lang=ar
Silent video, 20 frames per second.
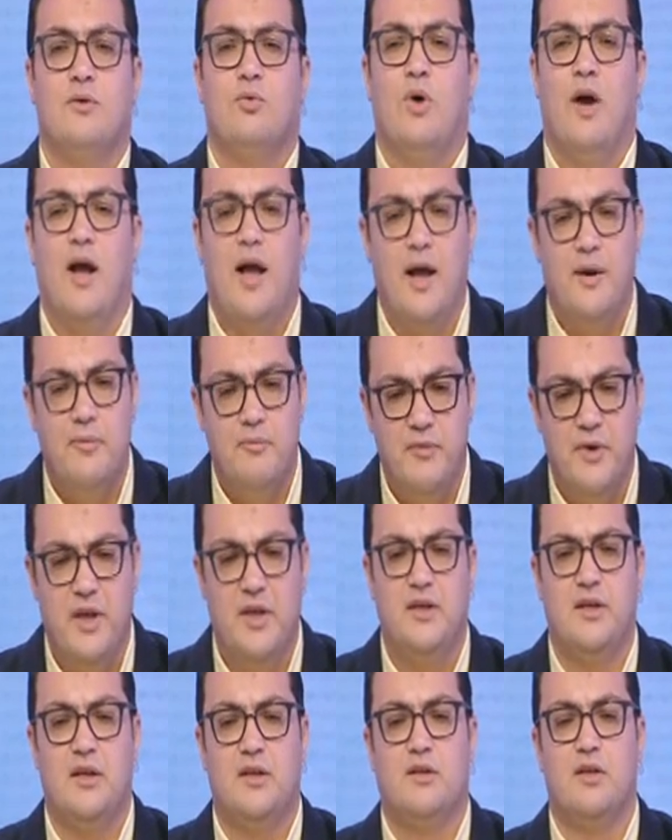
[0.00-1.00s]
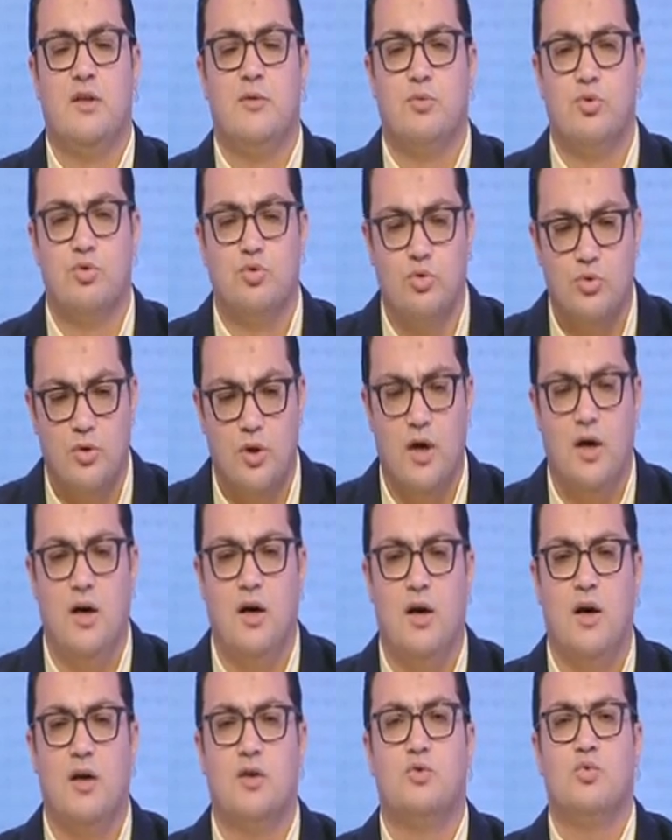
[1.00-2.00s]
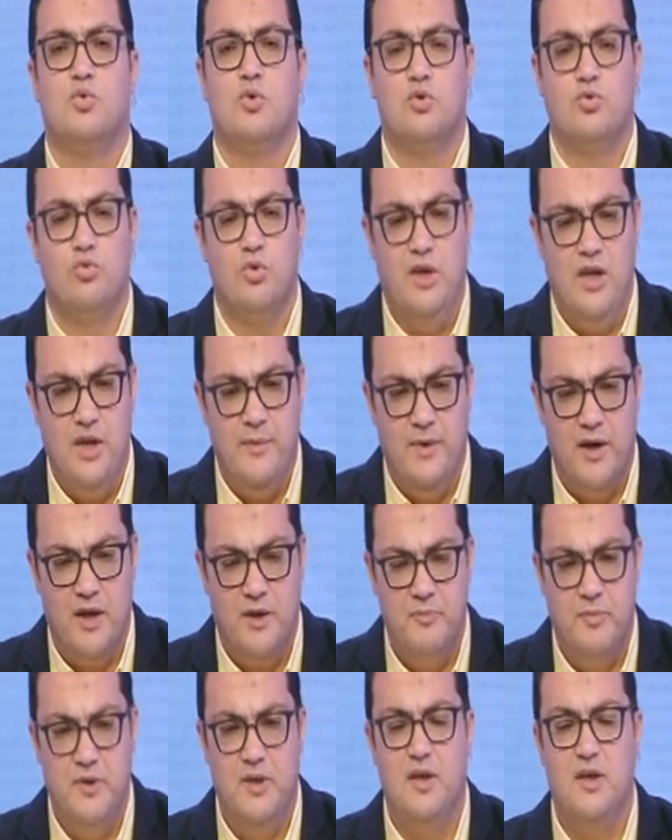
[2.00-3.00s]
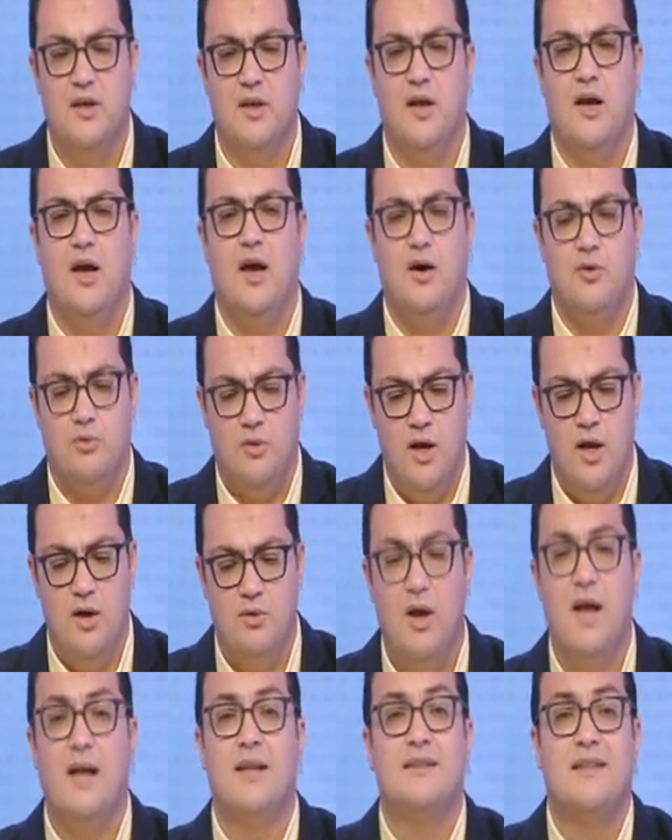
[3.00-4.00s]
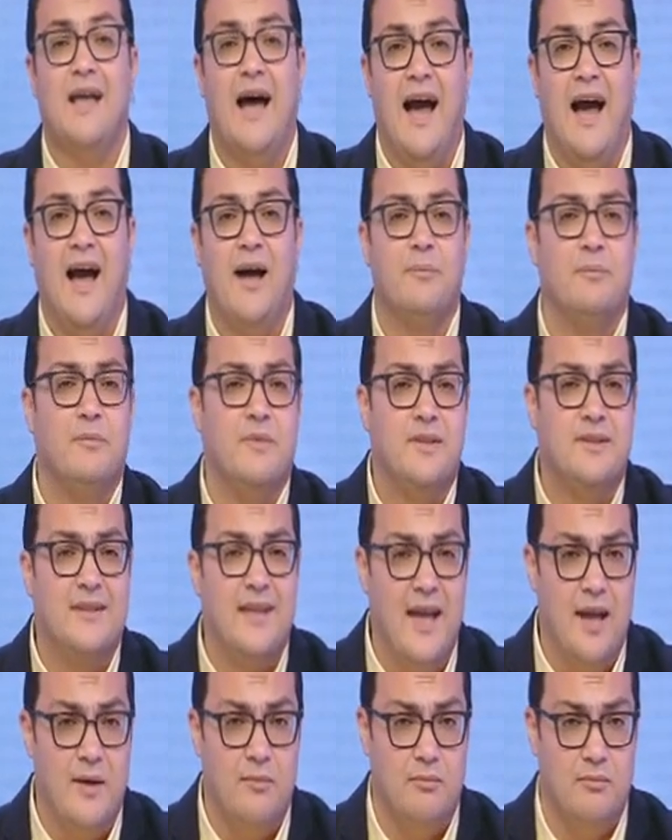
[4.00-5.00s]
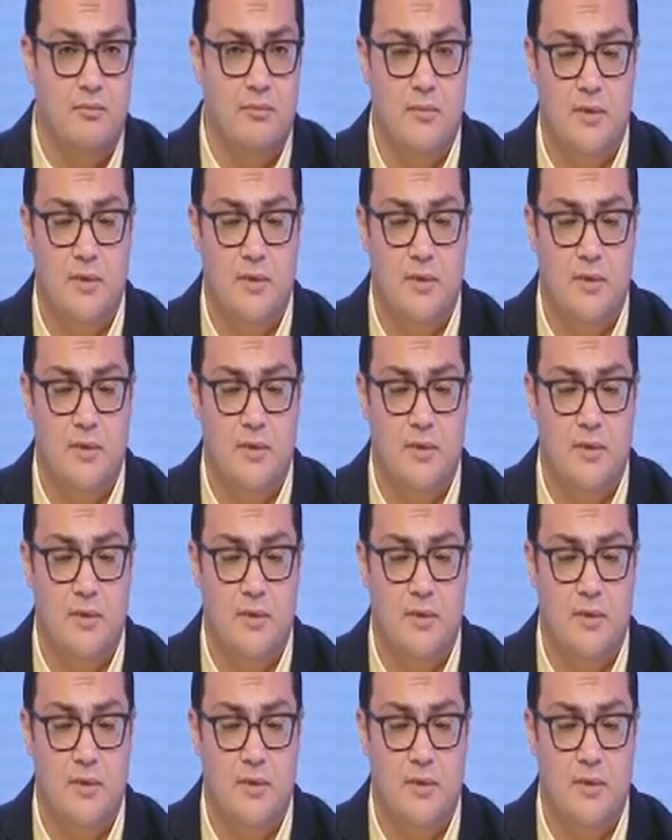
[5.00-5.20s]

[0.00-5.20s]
واهميه البطولات وانتوا لعيبه كبيره ودعم تام